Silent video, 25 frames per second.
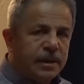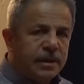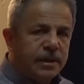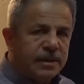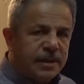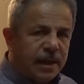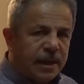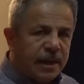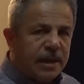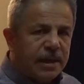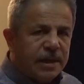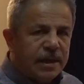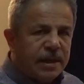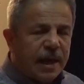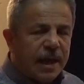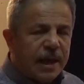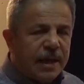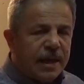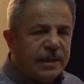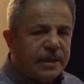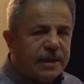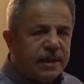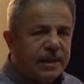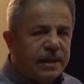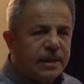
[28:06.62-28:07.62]
zehirli
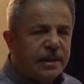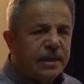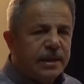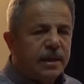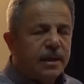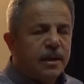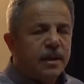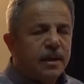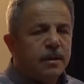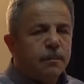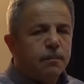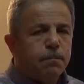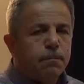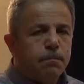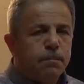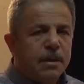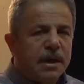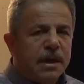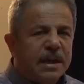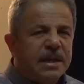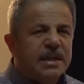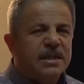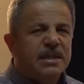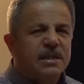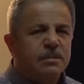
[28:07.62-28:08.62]
etin
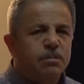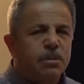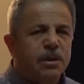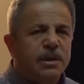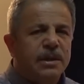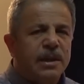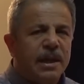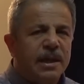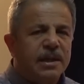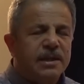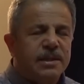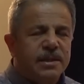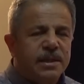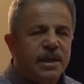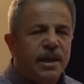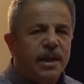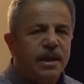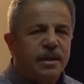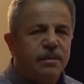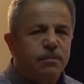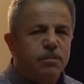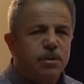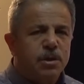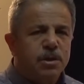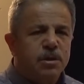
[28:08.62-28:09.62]
bir kısmı tesir
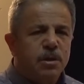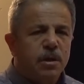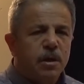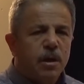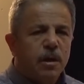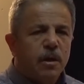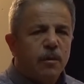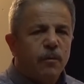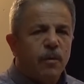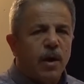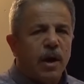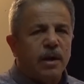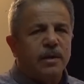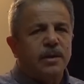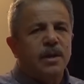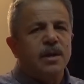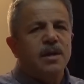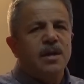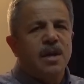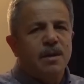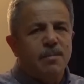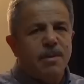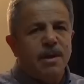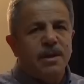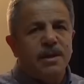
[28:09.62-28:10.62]
etmiş ve hatta
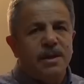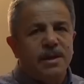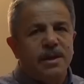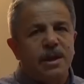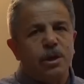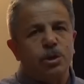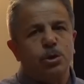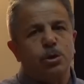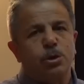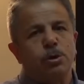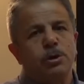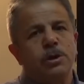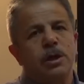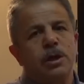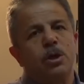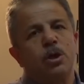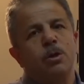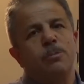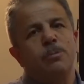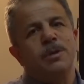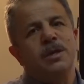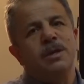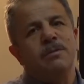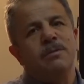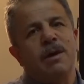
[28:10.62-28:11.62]
yemediği de
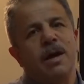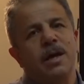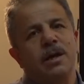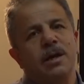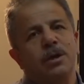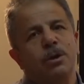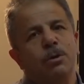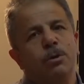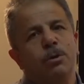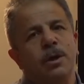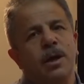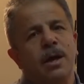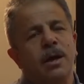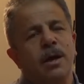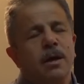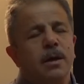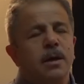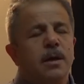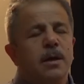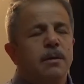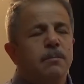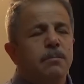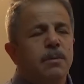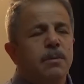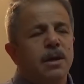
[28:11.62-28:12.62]
söyleniyor bir rivayete göre.
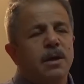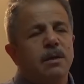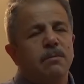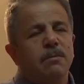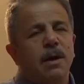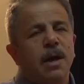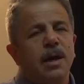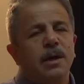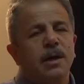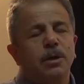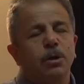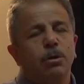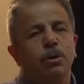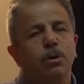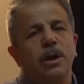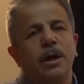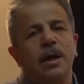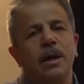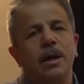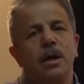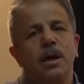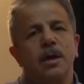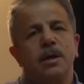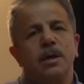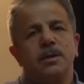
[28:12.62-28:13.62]
Bir rivayete
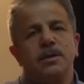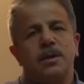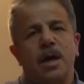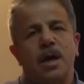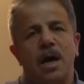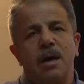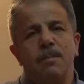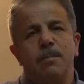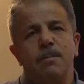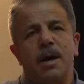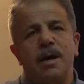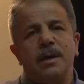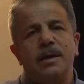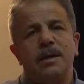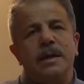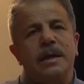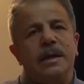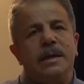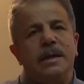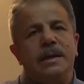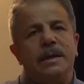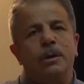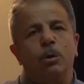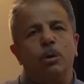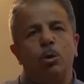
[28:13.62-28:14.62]
göre Hayber'de
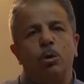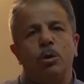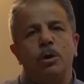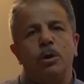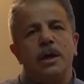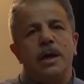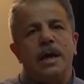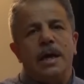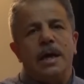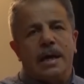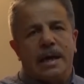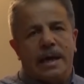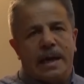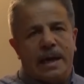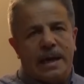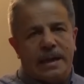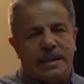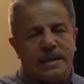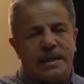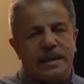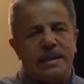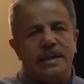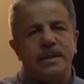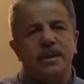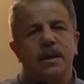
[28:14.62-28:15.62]
yediği o
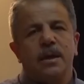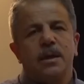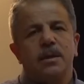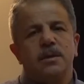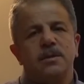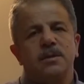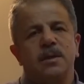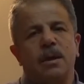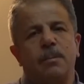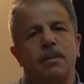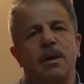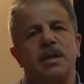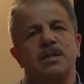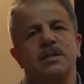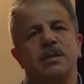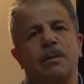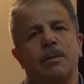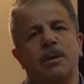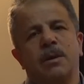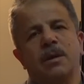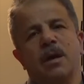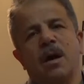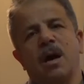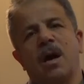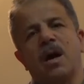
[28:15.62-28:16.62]
etin zaman
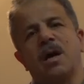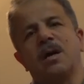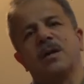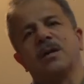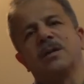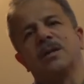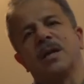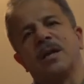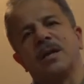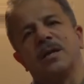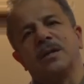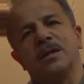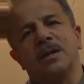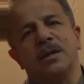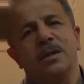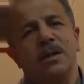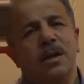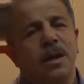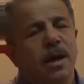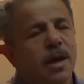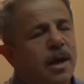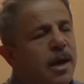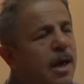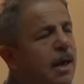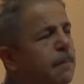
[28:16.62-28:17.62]
zaman
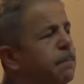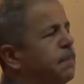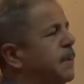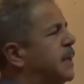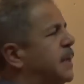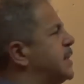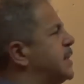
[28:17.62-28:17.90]
ağrılarının hep